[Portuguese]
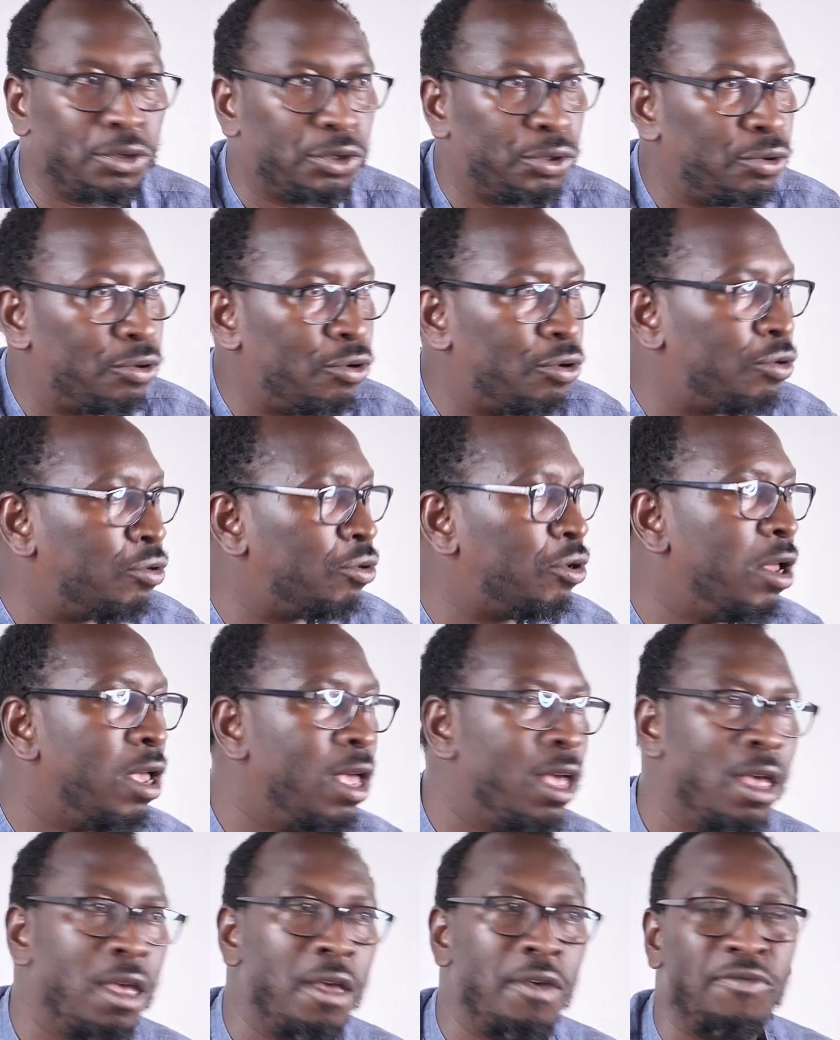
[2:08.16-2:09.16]
de estudo,
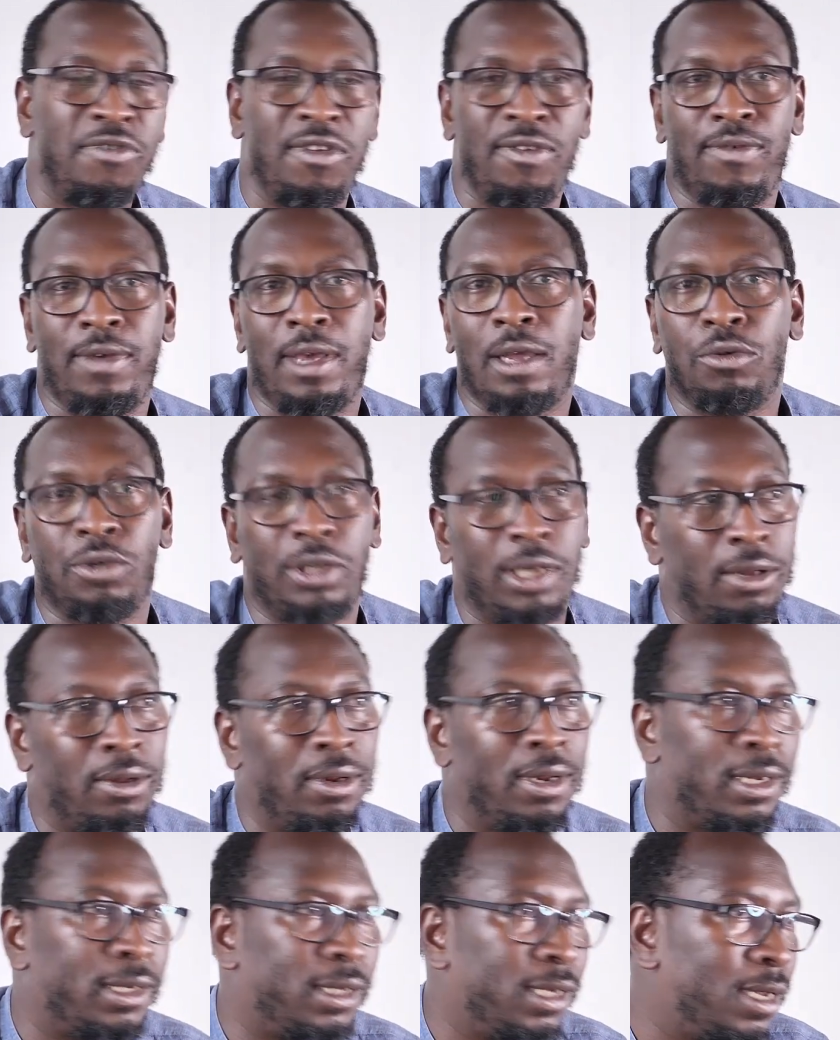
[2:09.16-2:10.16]
vivia no
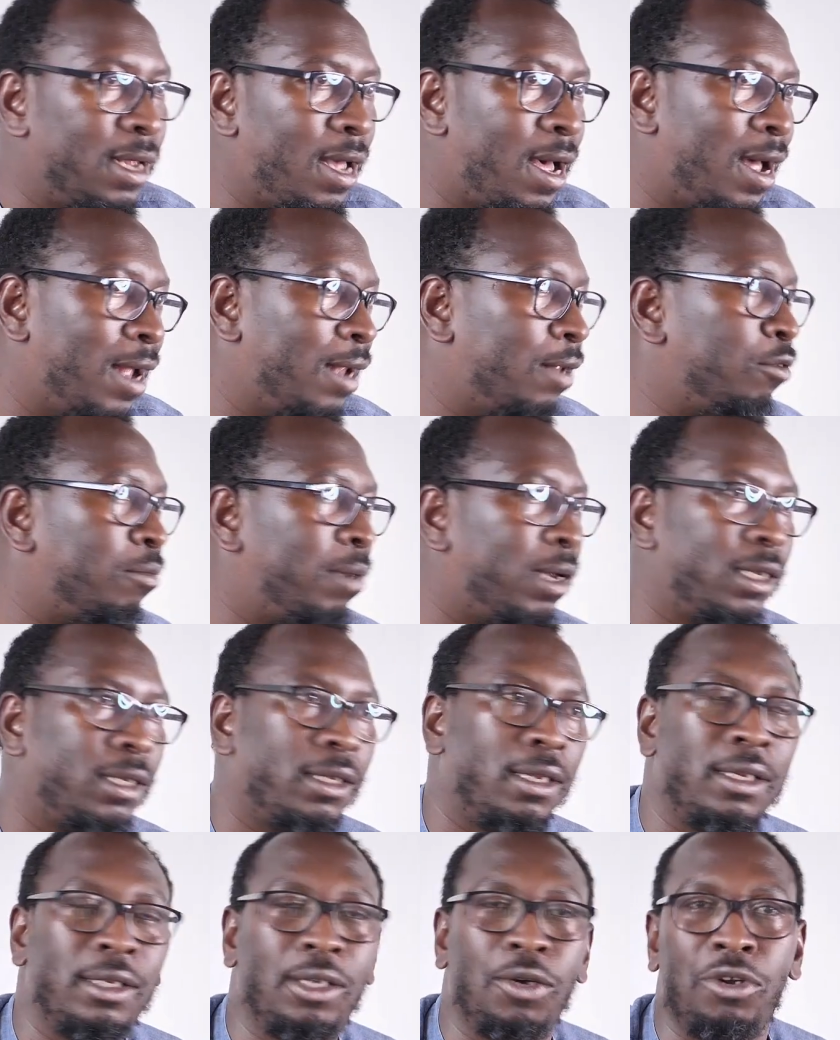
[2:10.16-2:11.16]
centro da cidade, numa
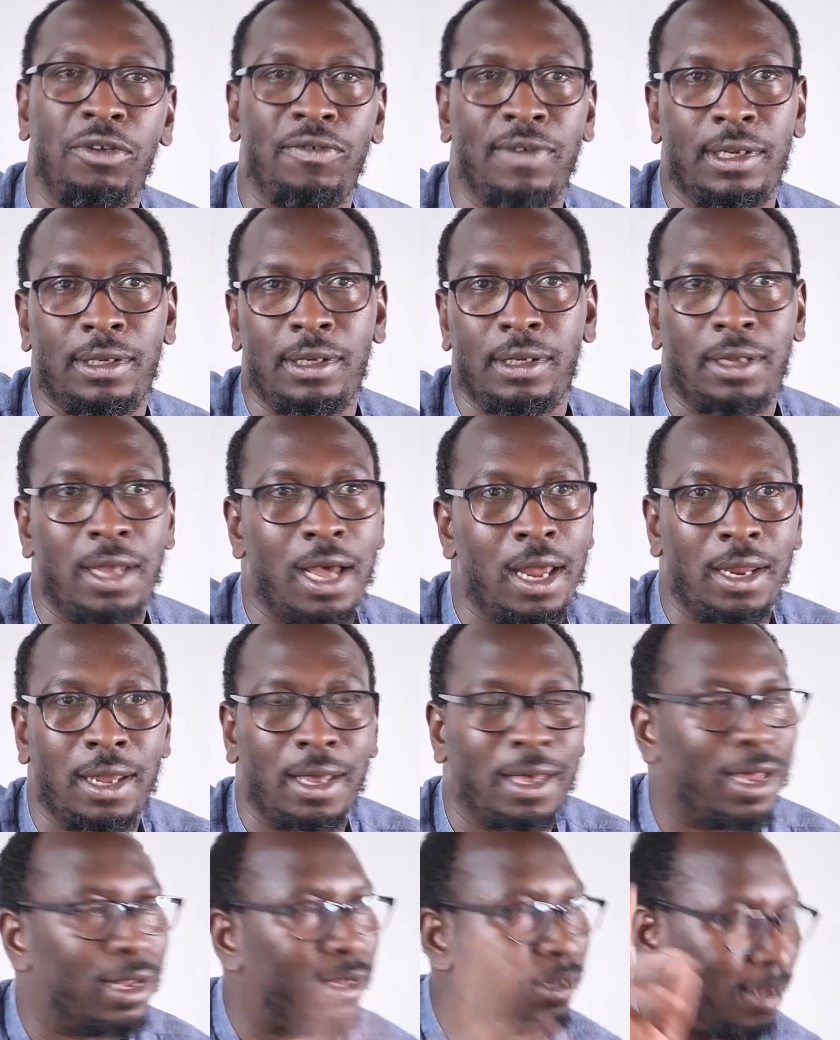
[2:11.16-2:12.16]
residência universitária
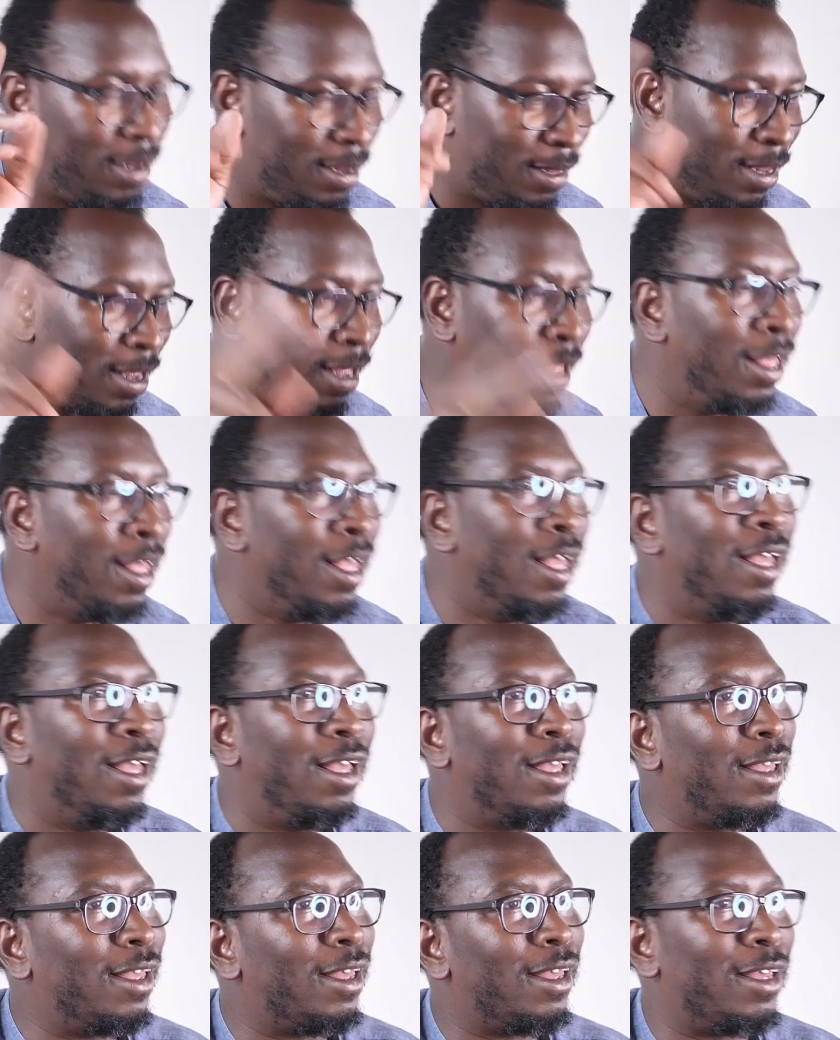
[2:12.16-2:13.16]
catita,
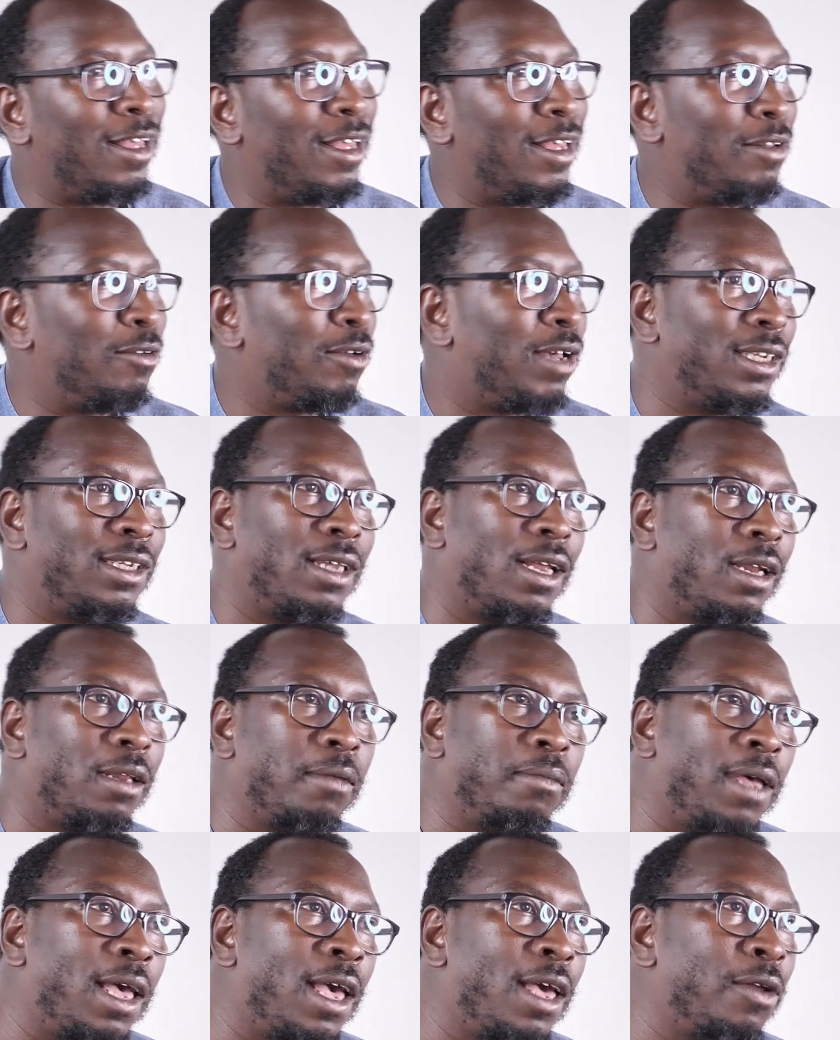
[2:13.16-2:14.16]
eh, no Casar
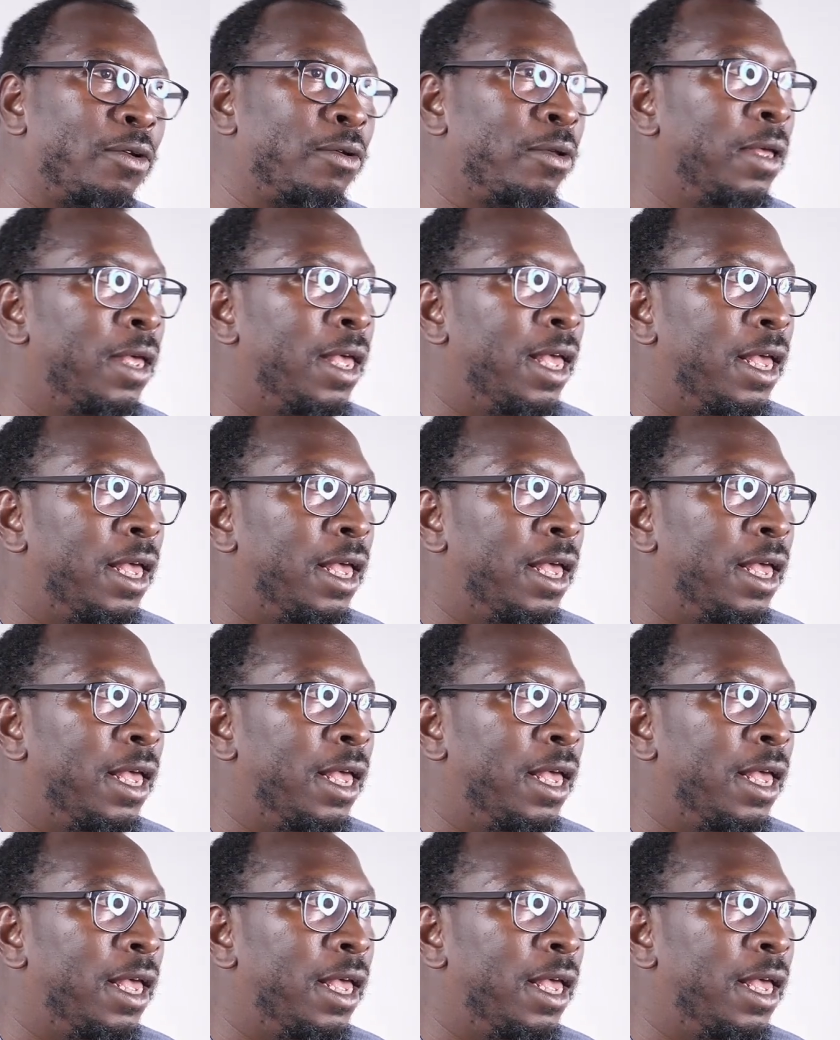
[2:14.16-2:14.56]
Ribeiro.